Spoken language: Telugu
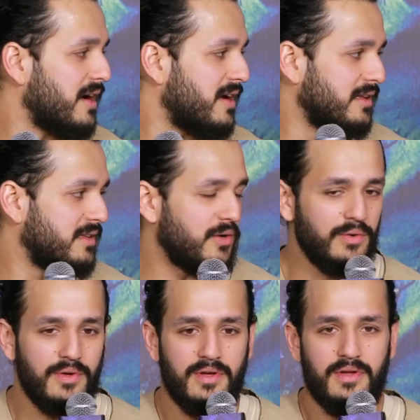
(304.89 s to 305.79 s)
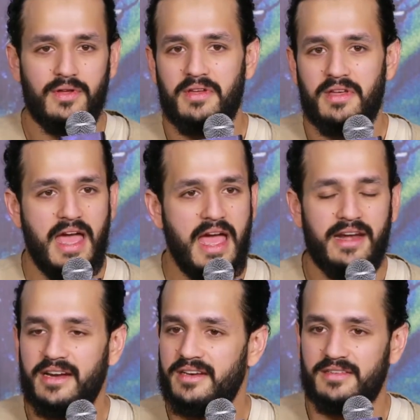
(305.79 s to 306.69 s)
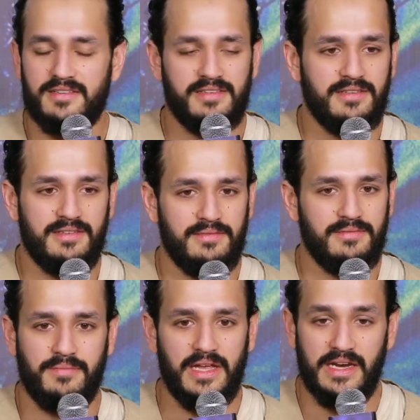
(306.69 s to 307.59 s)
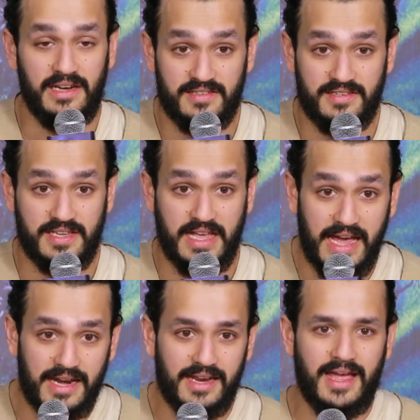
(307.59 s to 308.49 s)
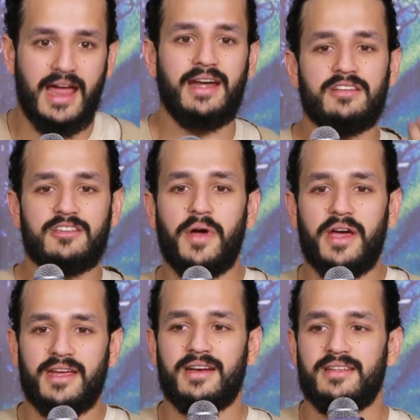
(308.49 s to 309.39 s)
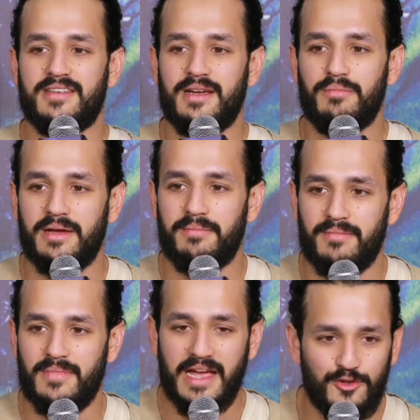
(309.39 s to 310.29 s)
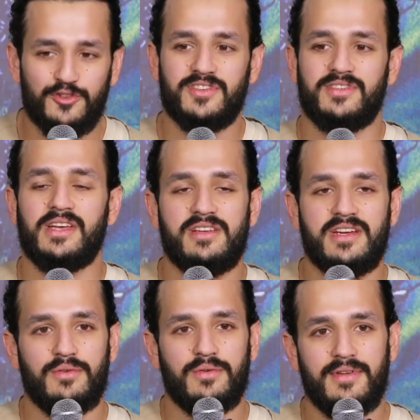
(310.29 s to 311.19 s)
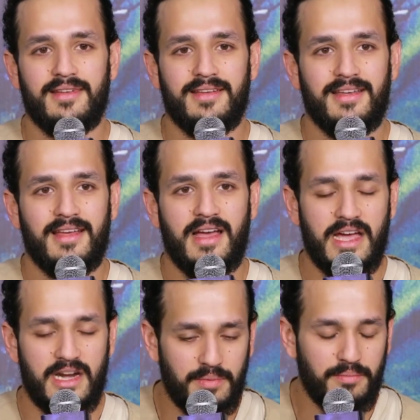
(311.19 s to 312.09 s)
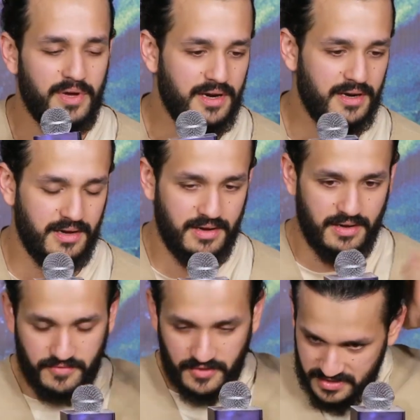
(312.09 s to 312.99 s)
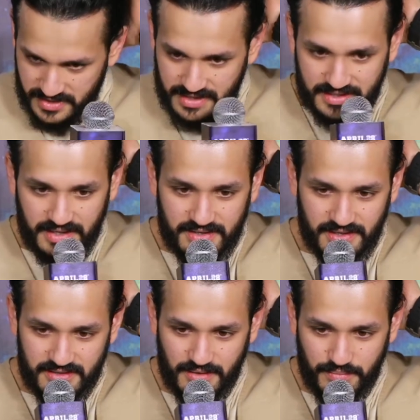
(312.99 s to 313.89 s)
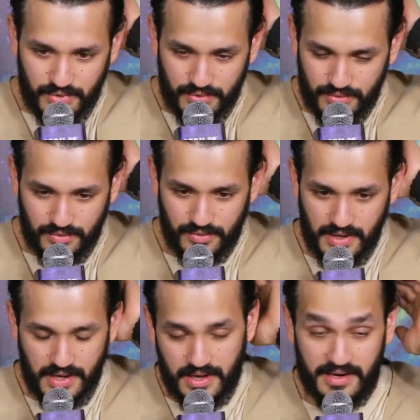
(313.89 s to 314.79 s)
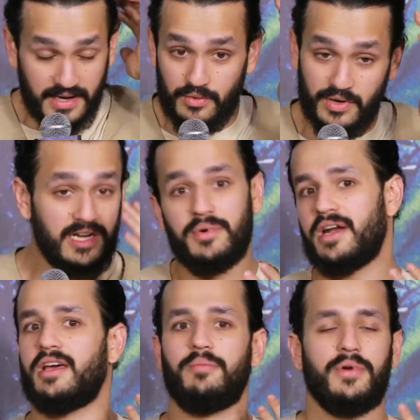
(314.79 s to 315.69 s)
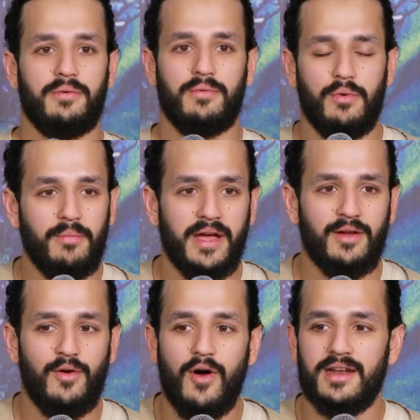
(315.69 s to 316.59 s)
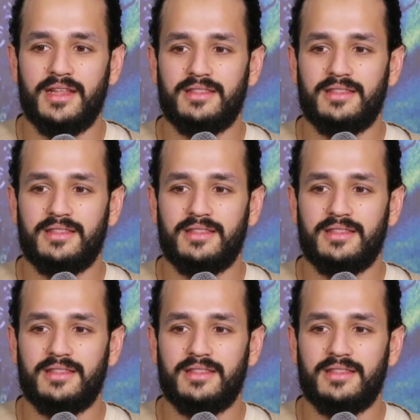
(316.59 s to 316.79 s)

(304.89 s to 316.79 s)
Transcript: మాట్లాడతారు అండ్ ఇట్ ఈస్ ఇట్ ఈస్ స్కేరీ అండ్ ఇన్స్పైరింగ్ అట్ ద సేమ్ టైం ఆయనతో సీన్ చేయడం ఐ రిమెంబర్ ఫస్ట్ డే సీన్ చేసినప్పుడు నేను ఇంటిమిడేట్ అయిపోయాను ఓ మై గాడ్